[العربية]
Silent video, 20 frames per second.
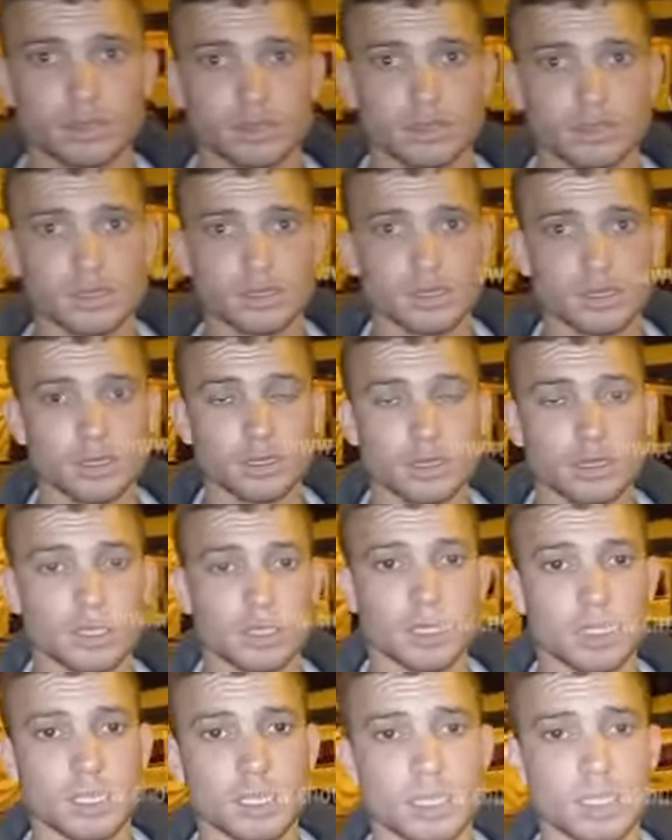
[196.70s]
الاخ ديالك
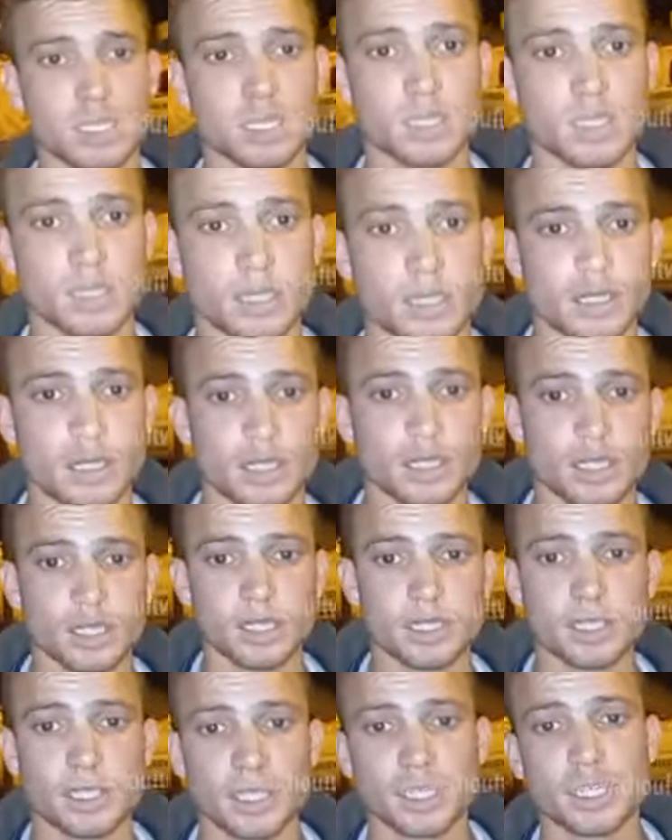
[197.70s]
انت آه. شنو وقع لك؟
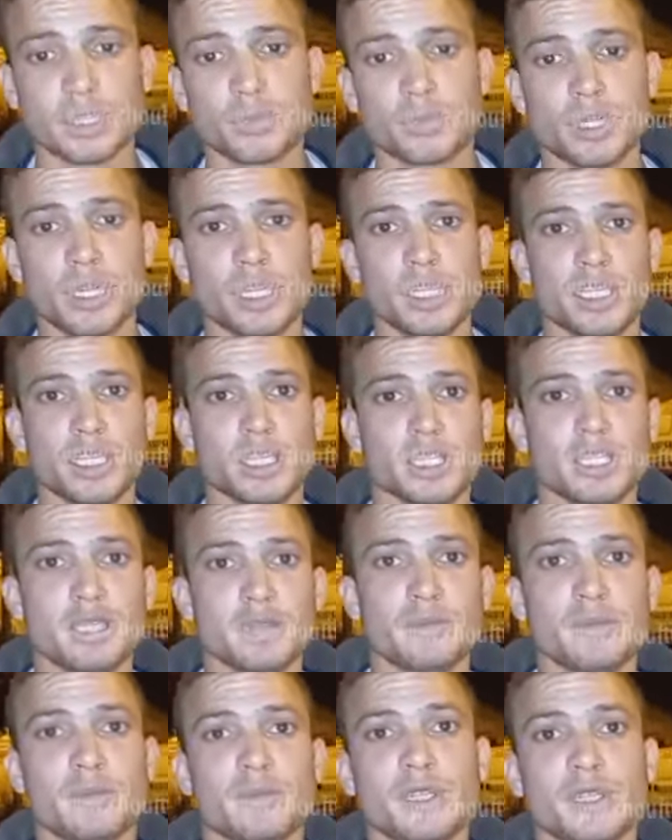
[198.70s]
انا وقع لي
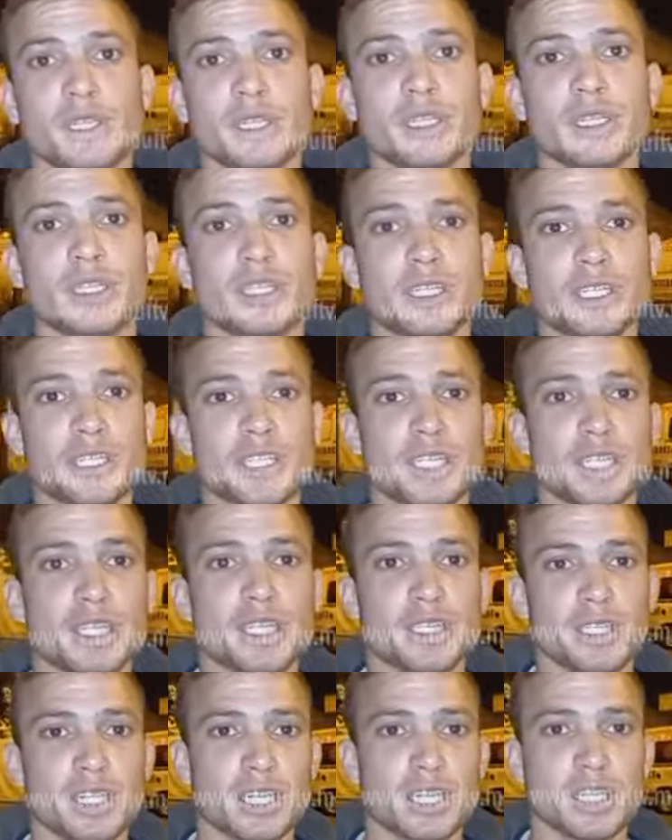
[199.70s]
دابا مني كنا
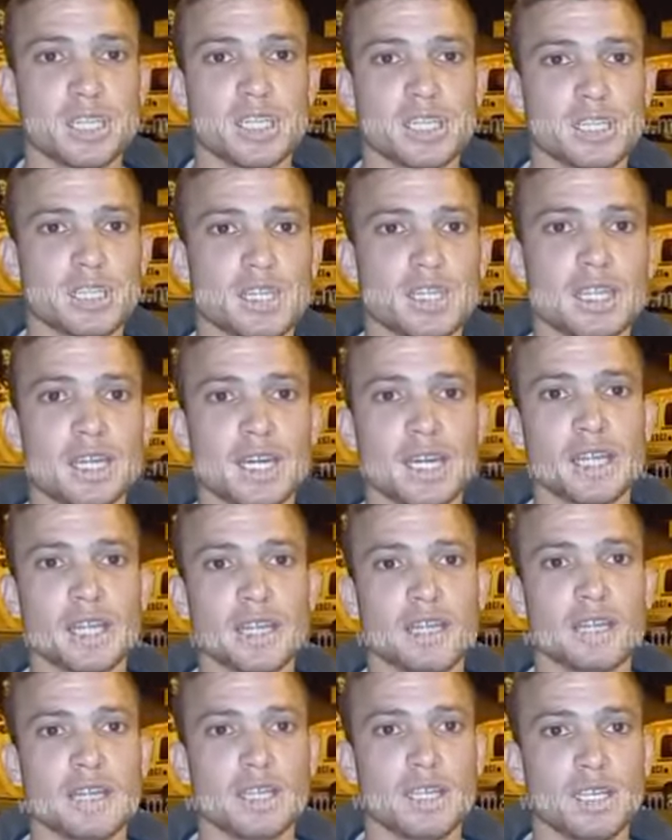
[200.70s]
جايين داخلين للدار
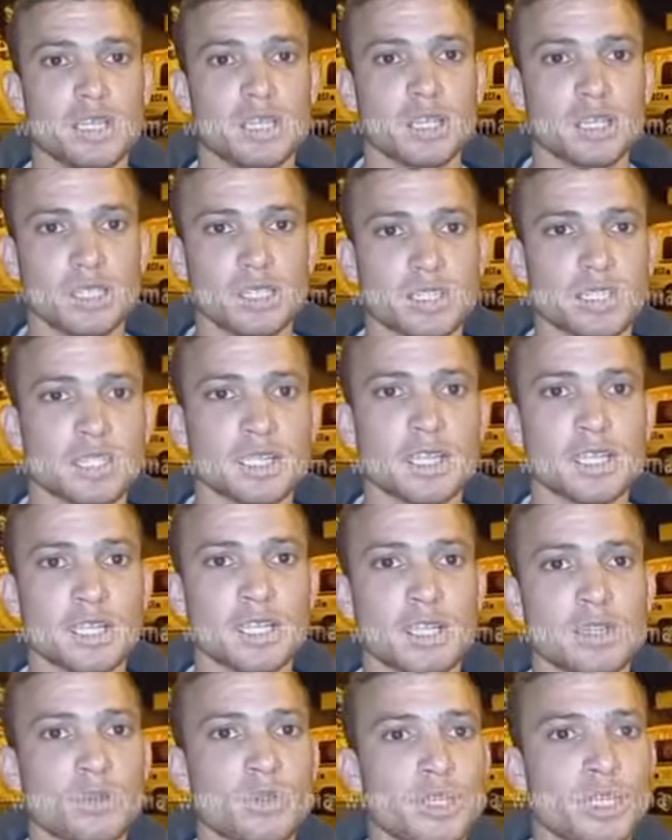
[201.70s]

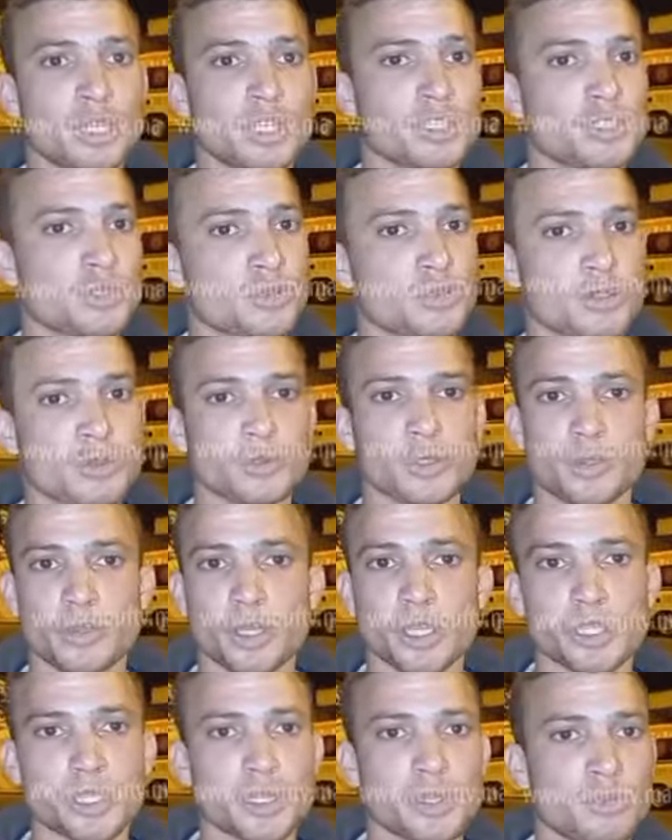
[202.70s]
تتلقاو لينا جوج وبداو
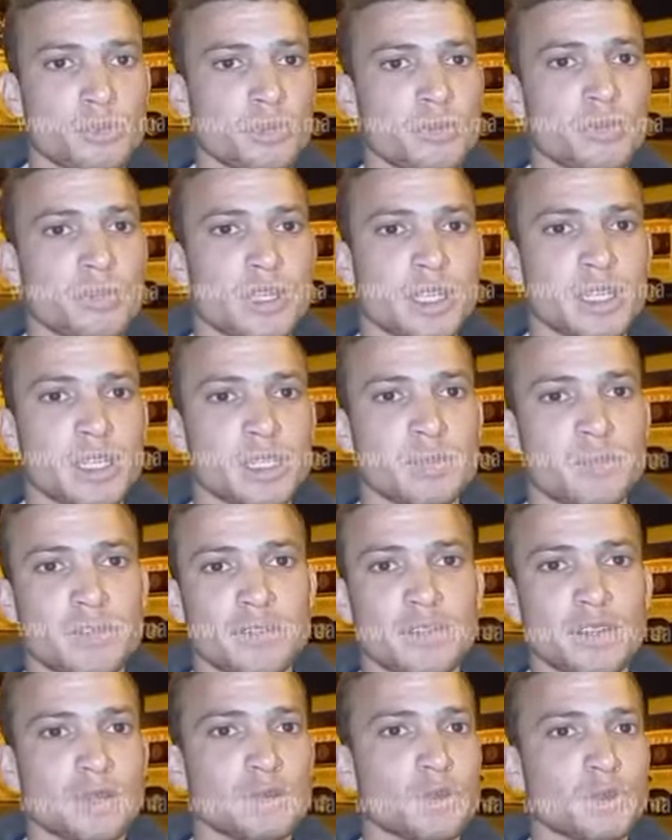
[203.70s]
كيضربوا فيا انا ما
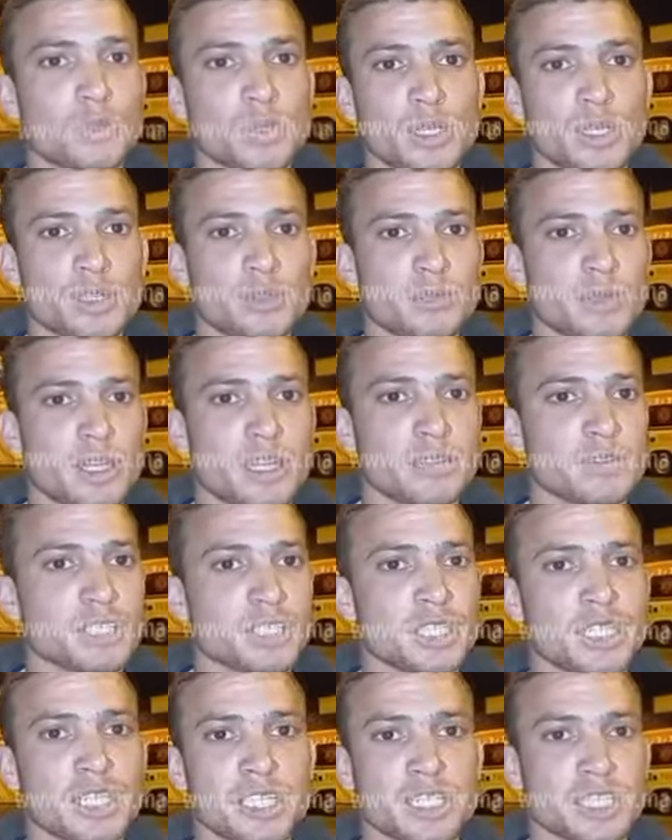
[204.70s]
فهمت والو ما عرفتش
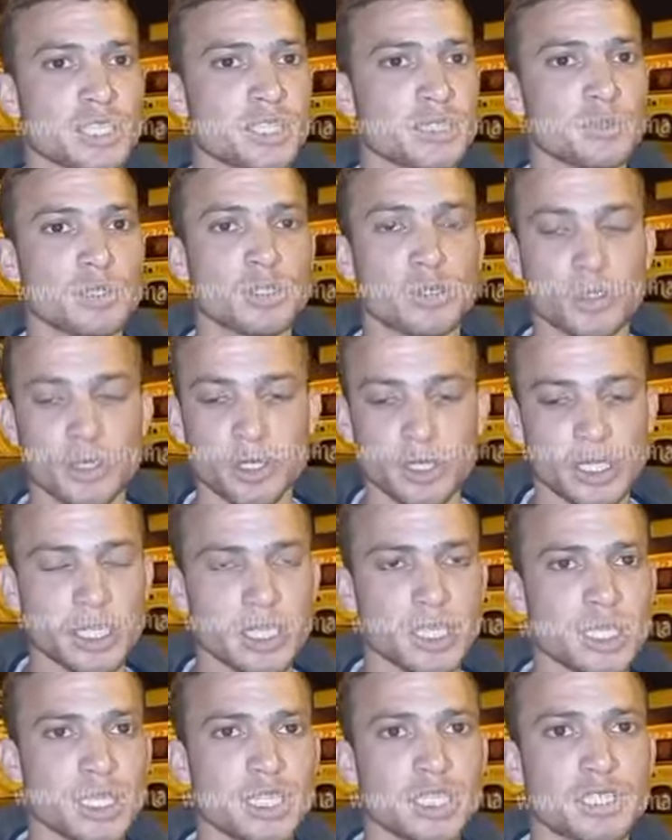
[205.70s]
علاش عاد بداو كيقول
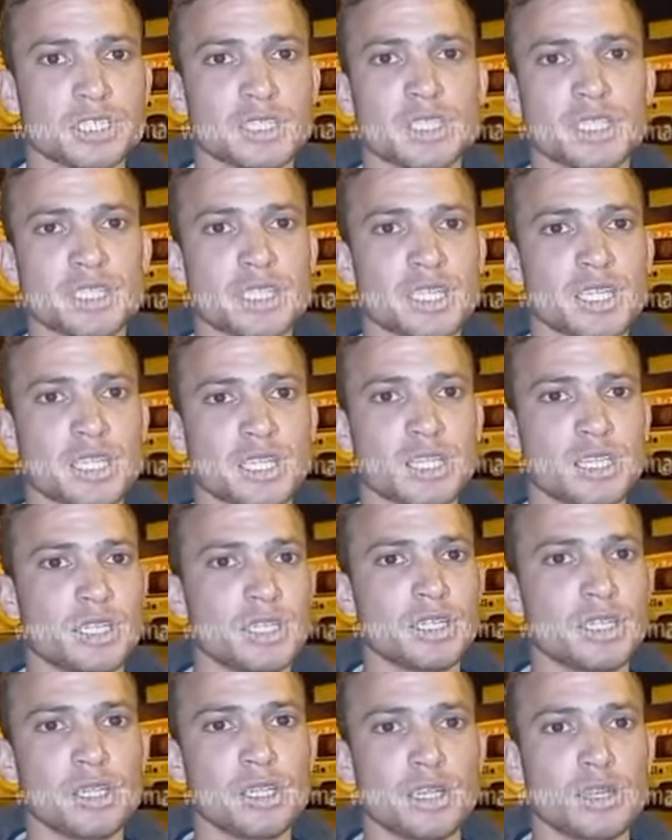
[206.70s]
لي علاش انت ساكن
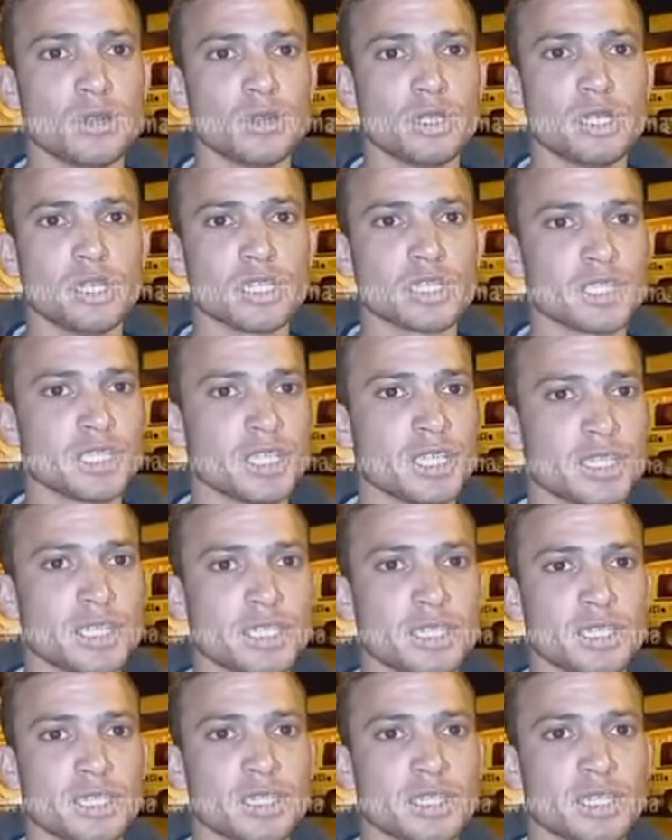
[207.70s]
هنا وعلاش
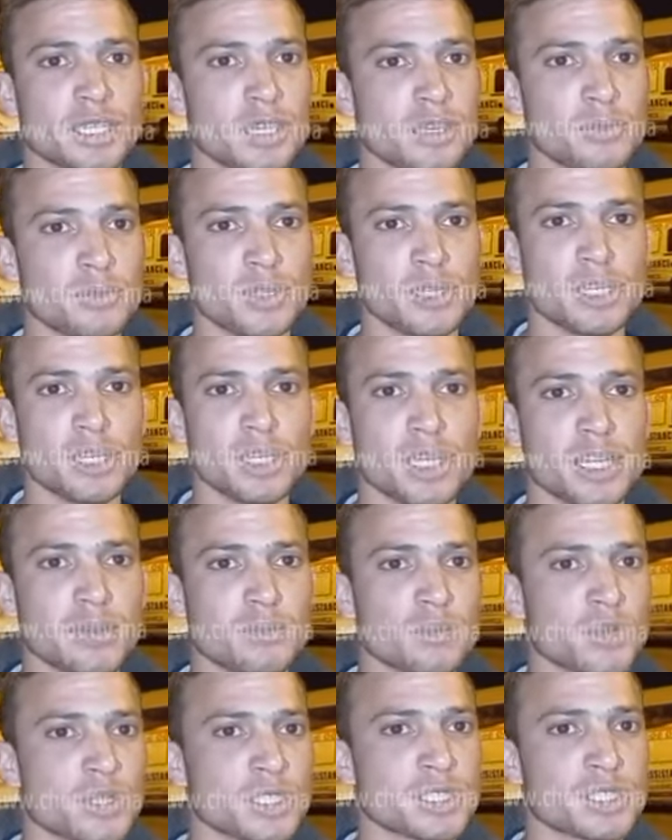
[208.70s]
هادي تاب
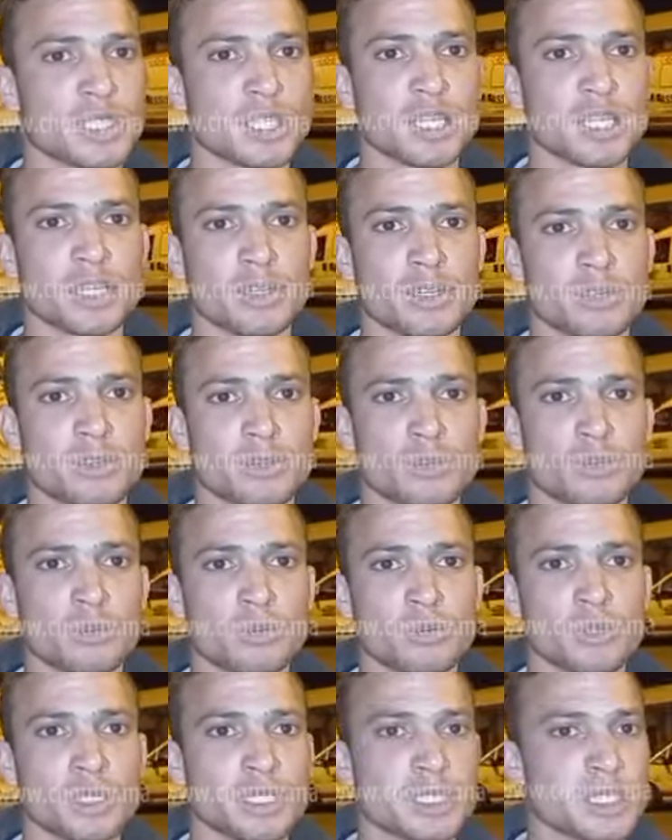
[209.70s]
نايم موسخ
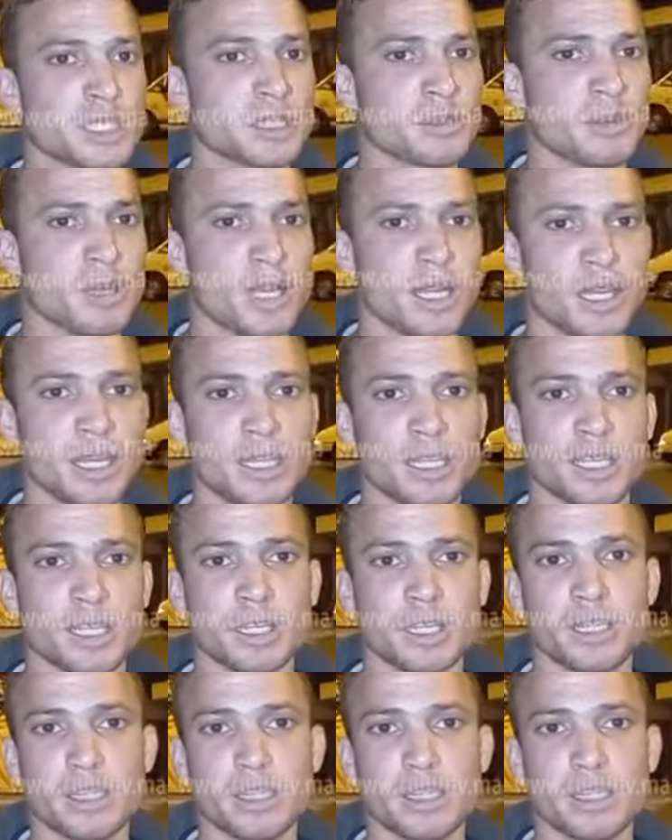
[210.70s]
عروبي سير بحالك